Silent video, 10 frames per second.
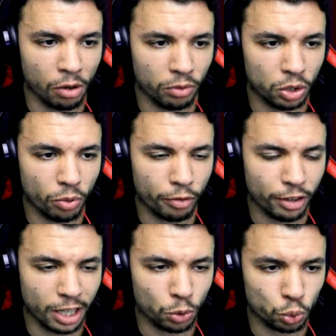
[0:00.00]
Là, on va devoir
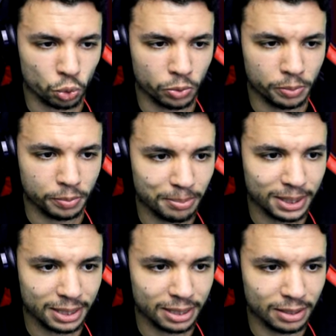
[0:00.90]
faire attention. Ça
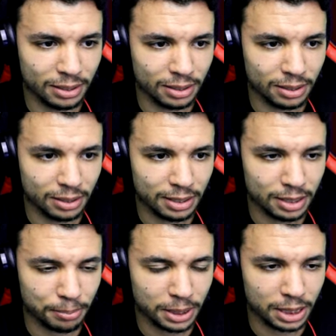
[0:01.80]
passe.
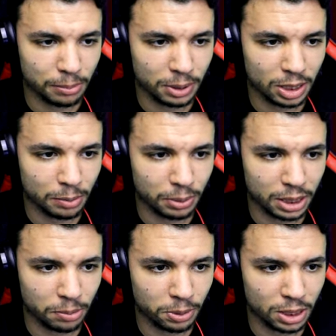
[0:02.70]
Ça passe, ça passe, ça
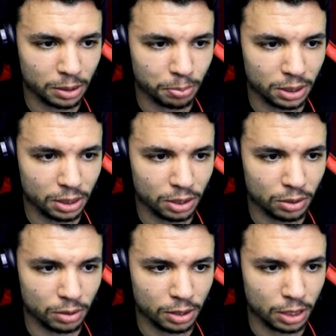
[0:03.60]
passe, ça passe, ça
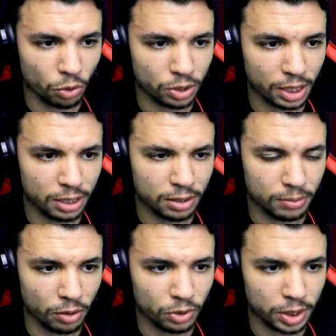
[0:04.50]
passe. Attends, on
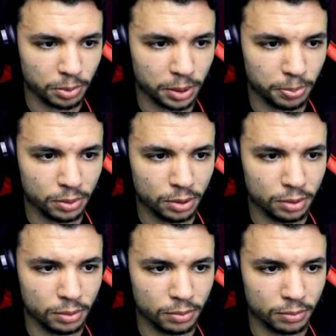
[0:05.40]
s'arrête. On avance un petit
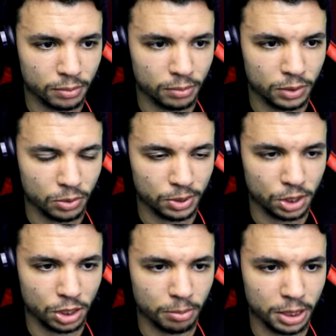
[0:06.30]
peu. On
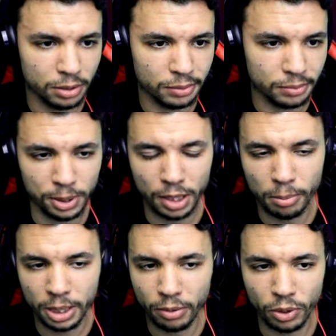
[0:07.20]
sait jamais. Il peut
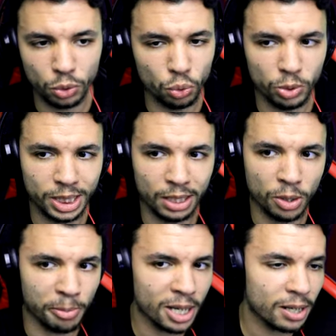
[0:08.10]
très bien y avoir une douille
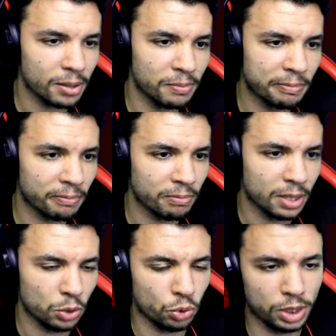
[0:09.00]
quelque part.
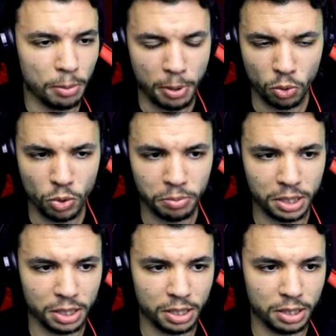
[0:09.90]
Je ne sais pas où,
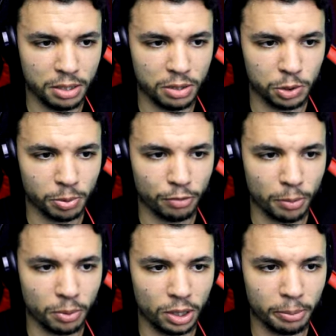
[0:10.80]
mais je
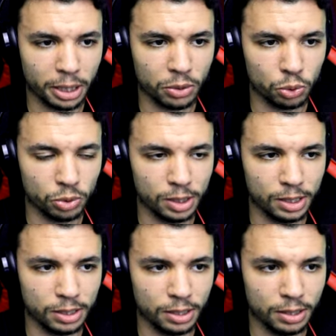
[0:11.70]
préfère prendre les précautions
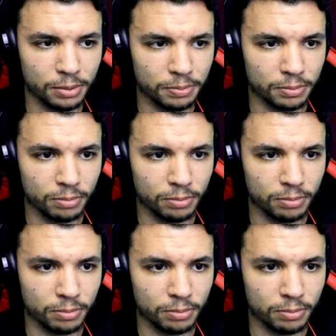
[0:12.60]
nécessaires.